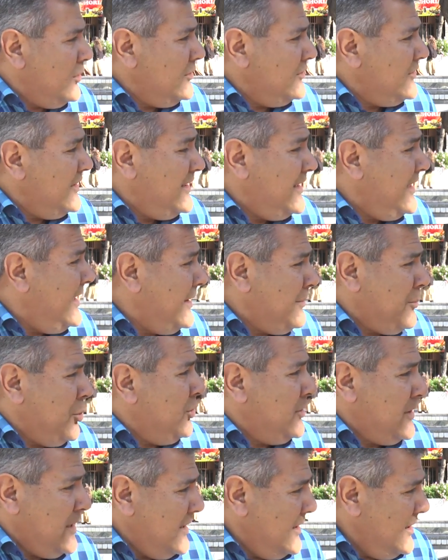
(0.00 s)
Cuando se entera
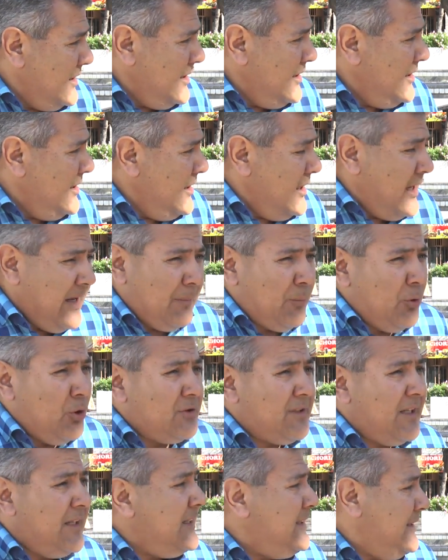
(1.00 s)
explota
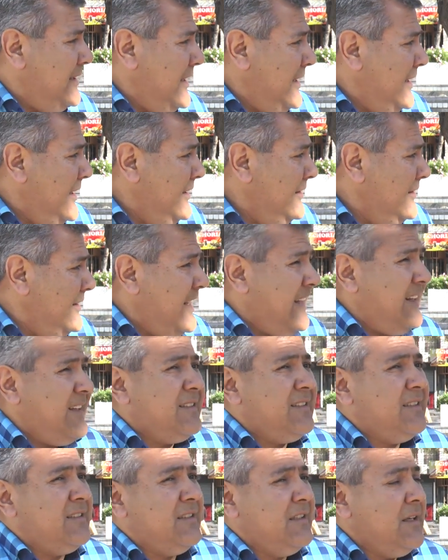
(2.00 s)
explota el interés, la
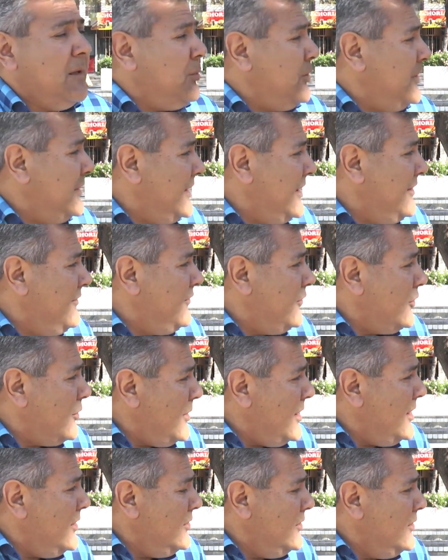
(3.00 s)
necesidad por estar
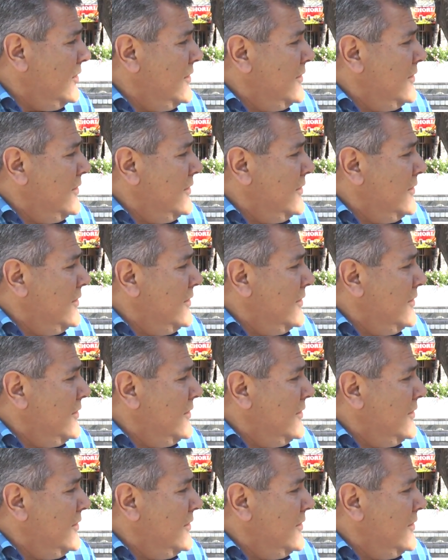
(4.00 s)
informado. lo